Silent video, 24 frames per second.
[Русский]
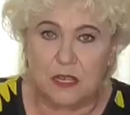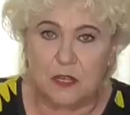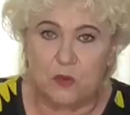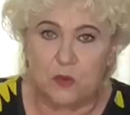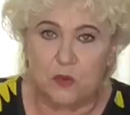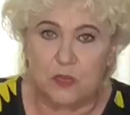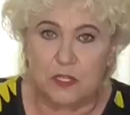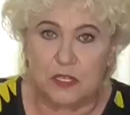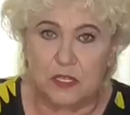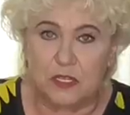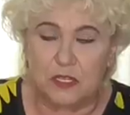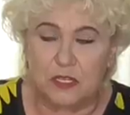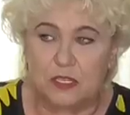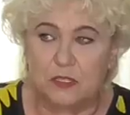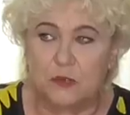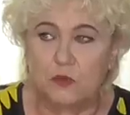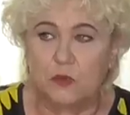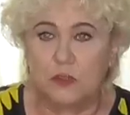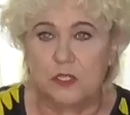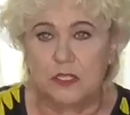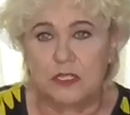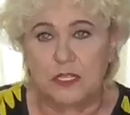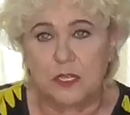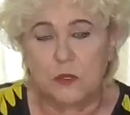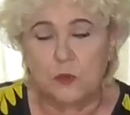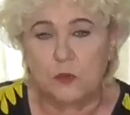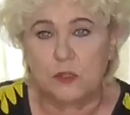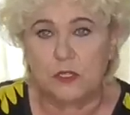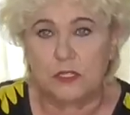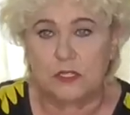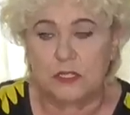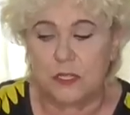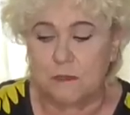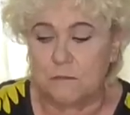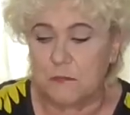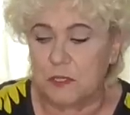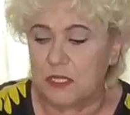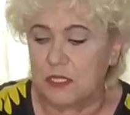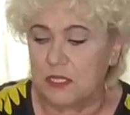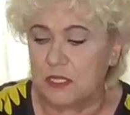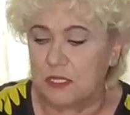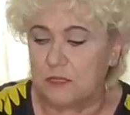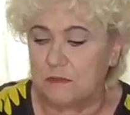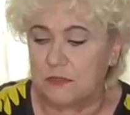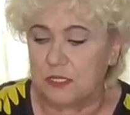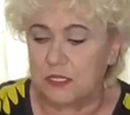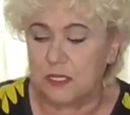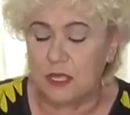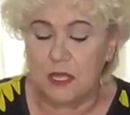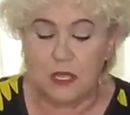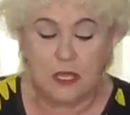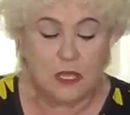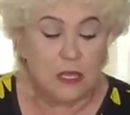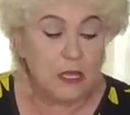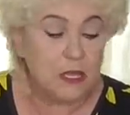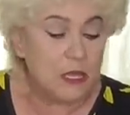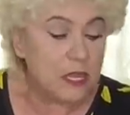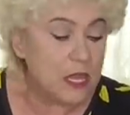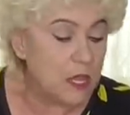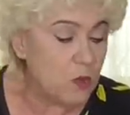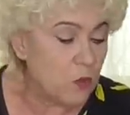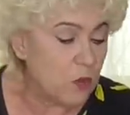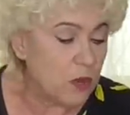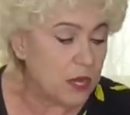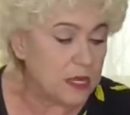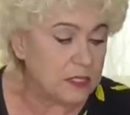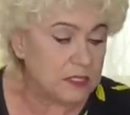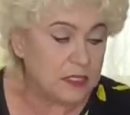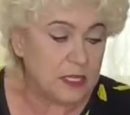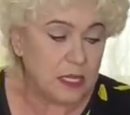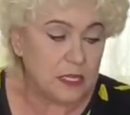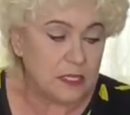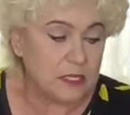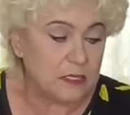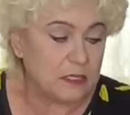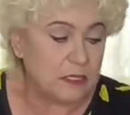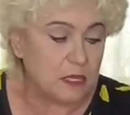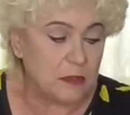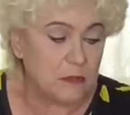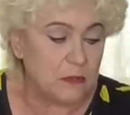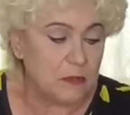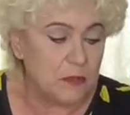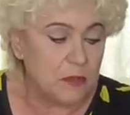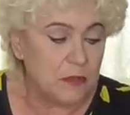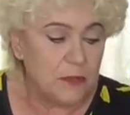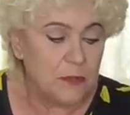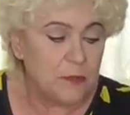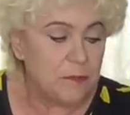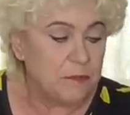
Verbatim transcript: огородники, которые заходят комментировать, не указать там.